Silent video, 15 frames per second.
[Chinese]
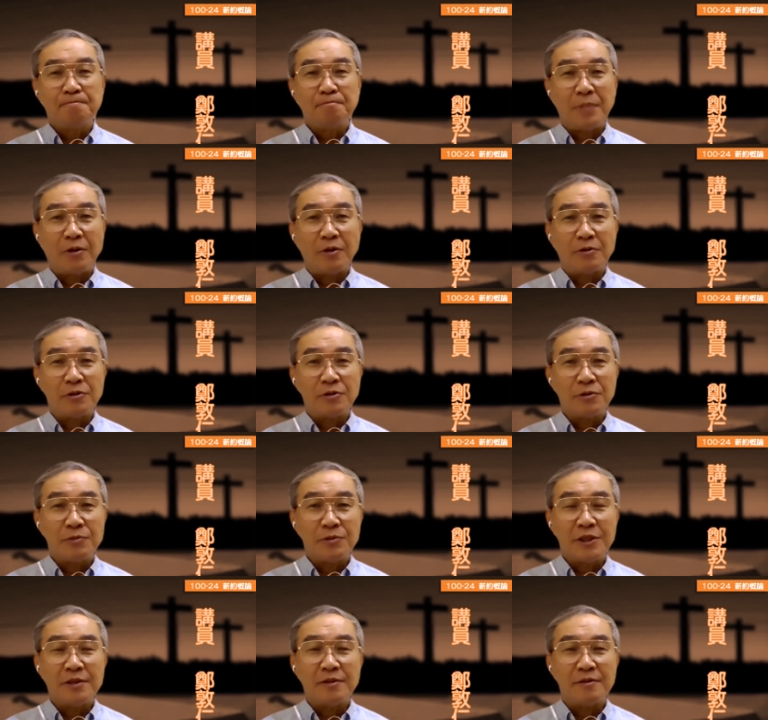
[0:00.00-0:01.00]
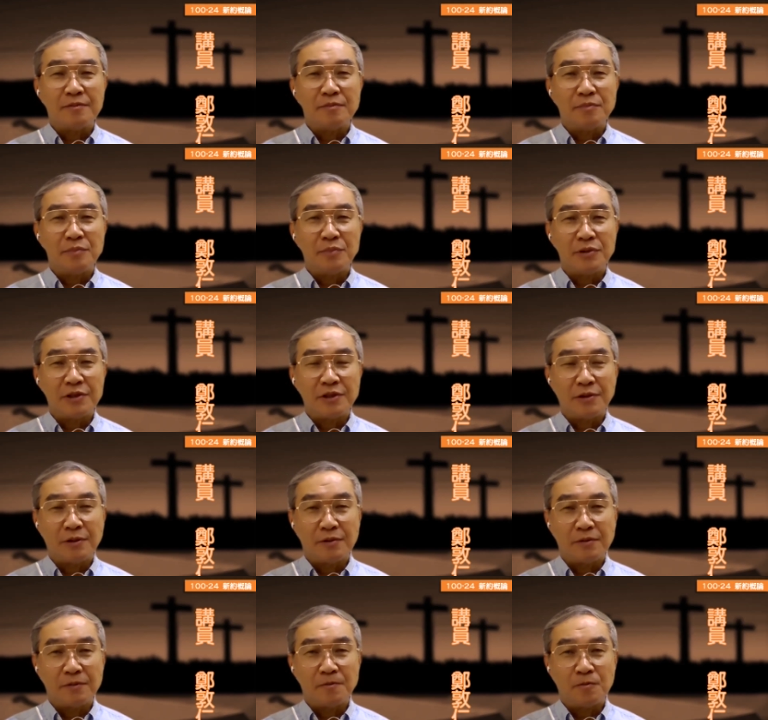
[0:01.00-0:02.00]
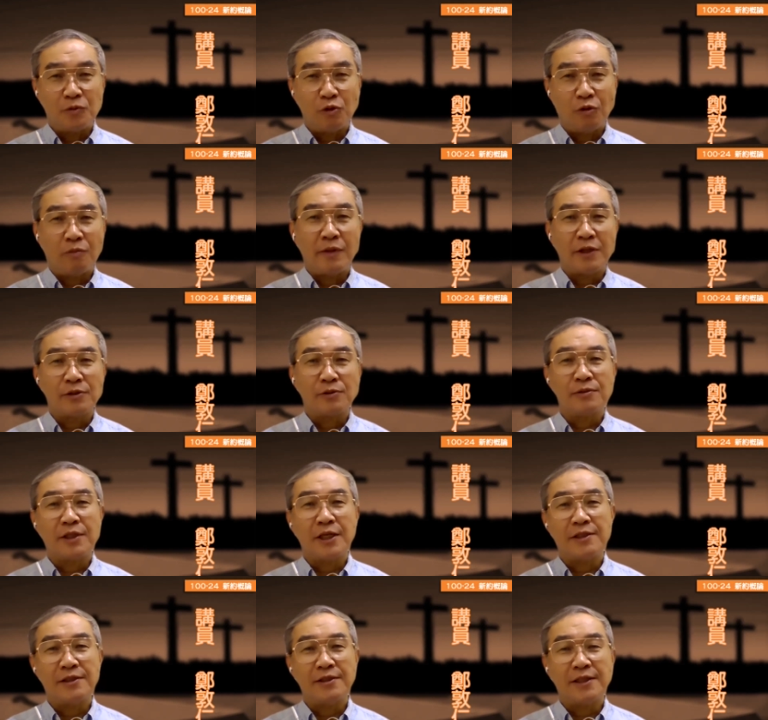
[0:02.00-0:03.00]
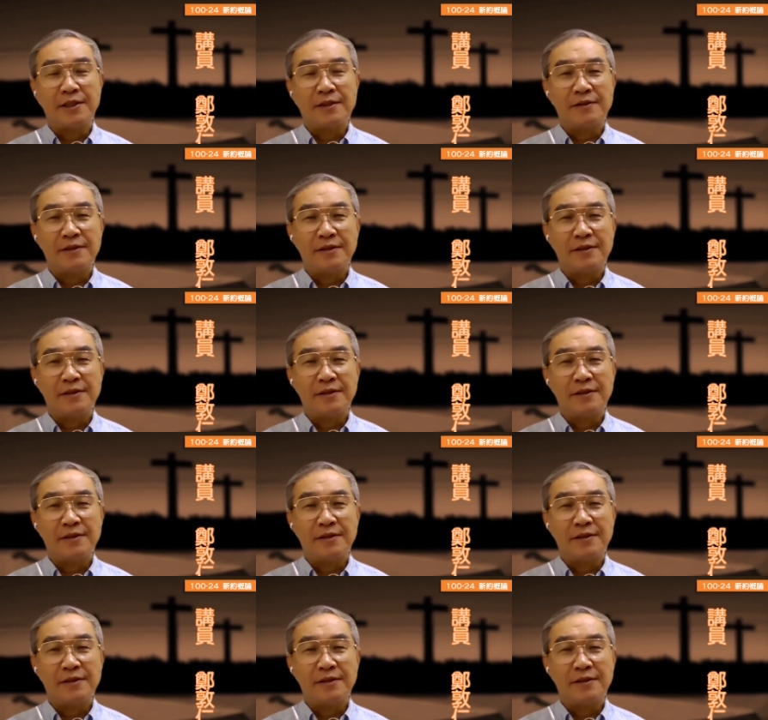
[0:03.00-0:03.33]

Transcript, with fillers: 保罗的书信不是从罗马书开始讲，